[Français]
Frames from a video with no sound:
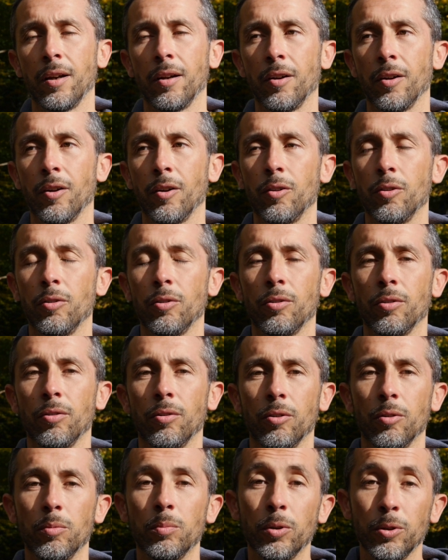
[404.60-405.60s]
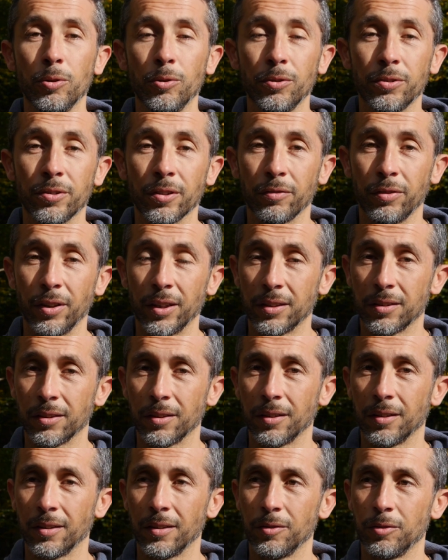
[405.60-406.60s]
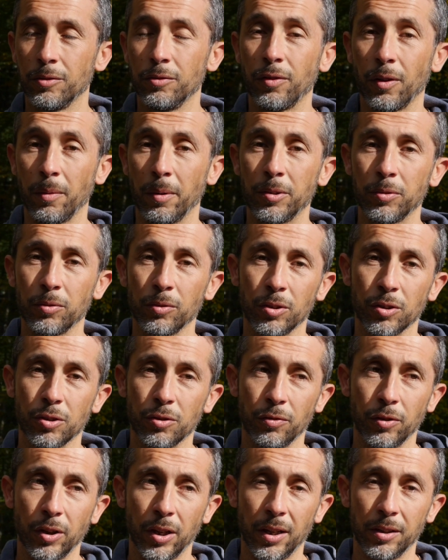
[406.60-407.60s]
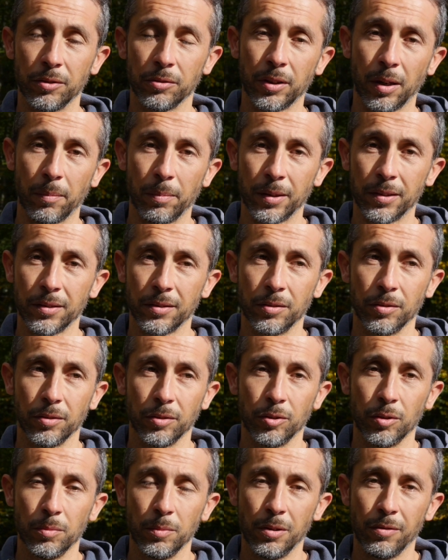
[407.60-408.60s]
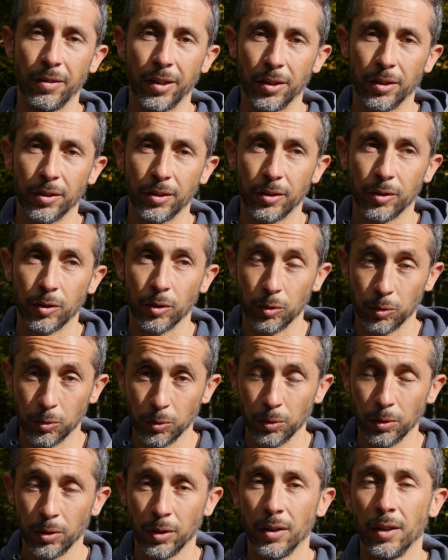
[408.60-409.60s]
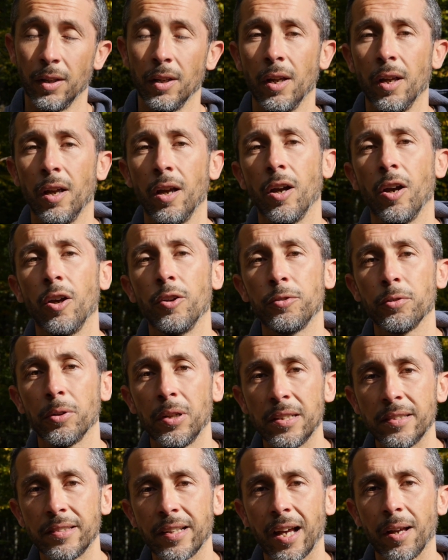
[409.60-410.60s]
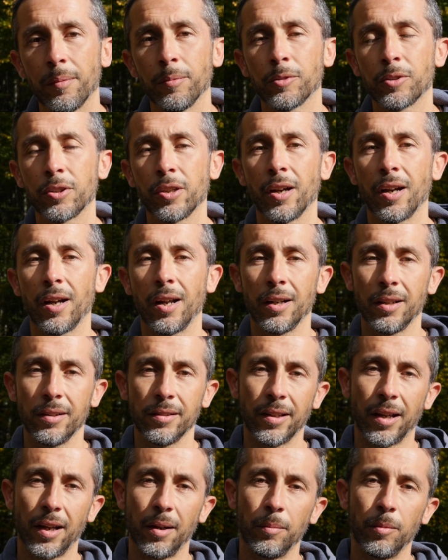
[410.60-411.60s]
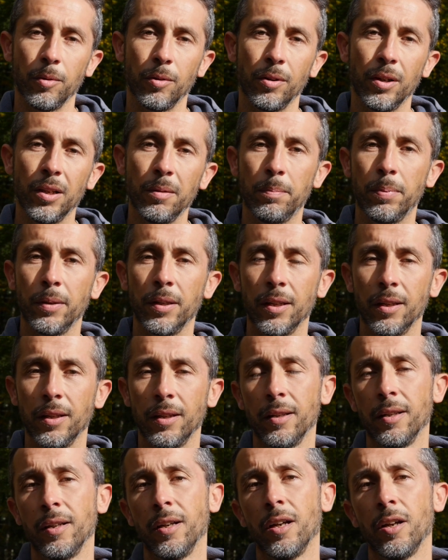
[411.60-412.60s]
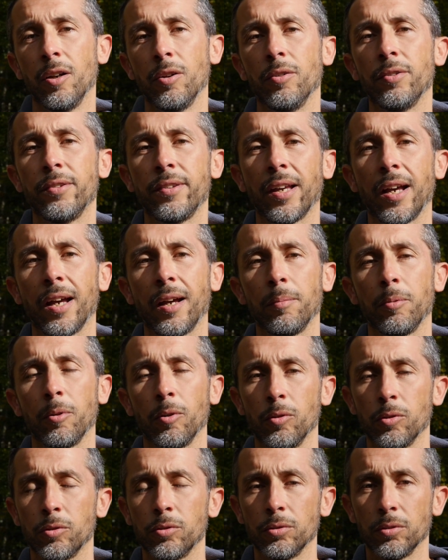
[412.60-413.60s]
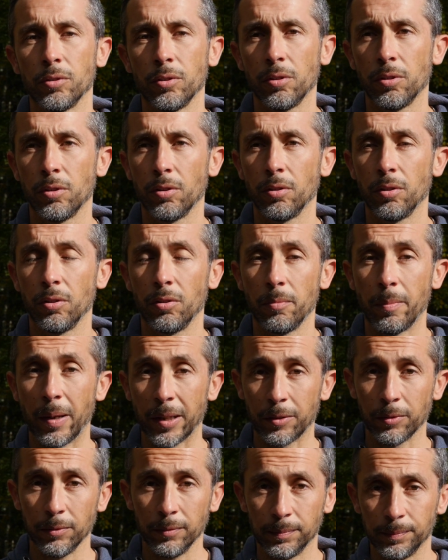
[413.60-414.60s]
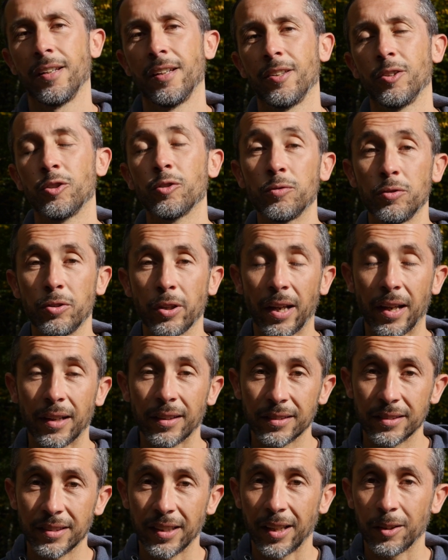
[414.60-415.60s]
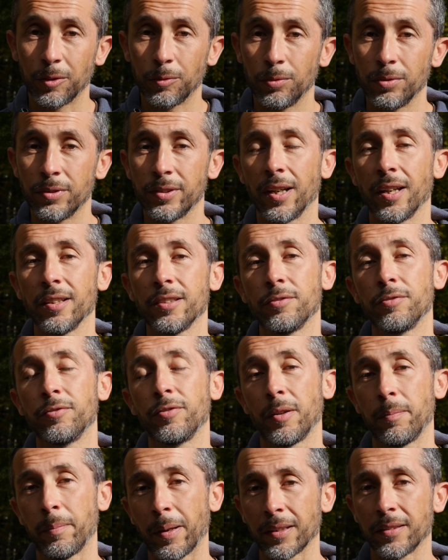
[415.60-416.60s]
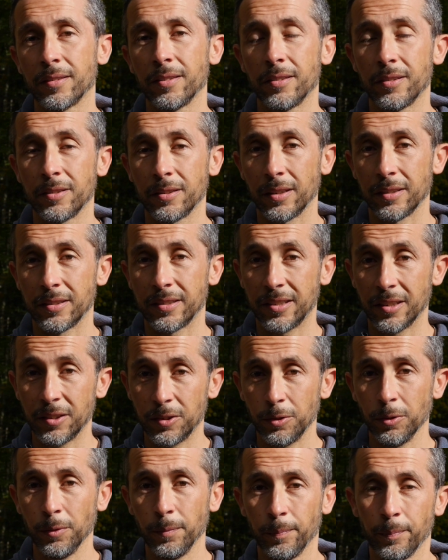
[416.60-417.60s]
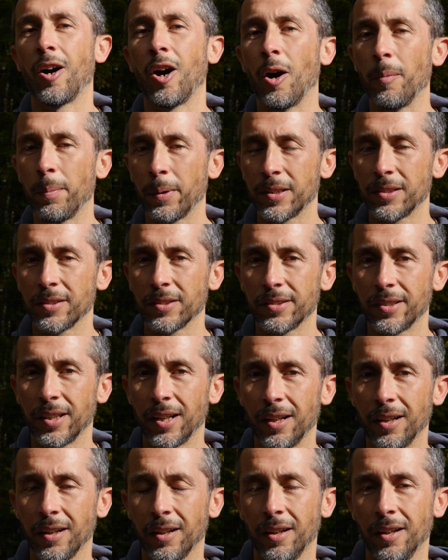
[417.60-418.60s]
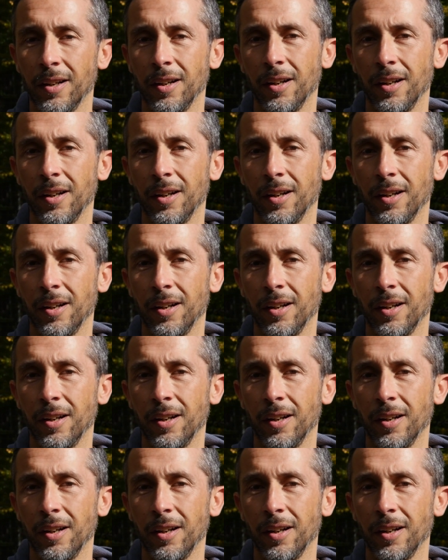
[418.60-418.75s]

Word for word: euh, le, bonus en fait d'une formation que je ferai donc à partir de 2022 sur les armes, donc il y aura les armes, l'épée, le sabre, le bâton. Donc vous aurez accès à tout ça si vous faites partie de cette session en présentiel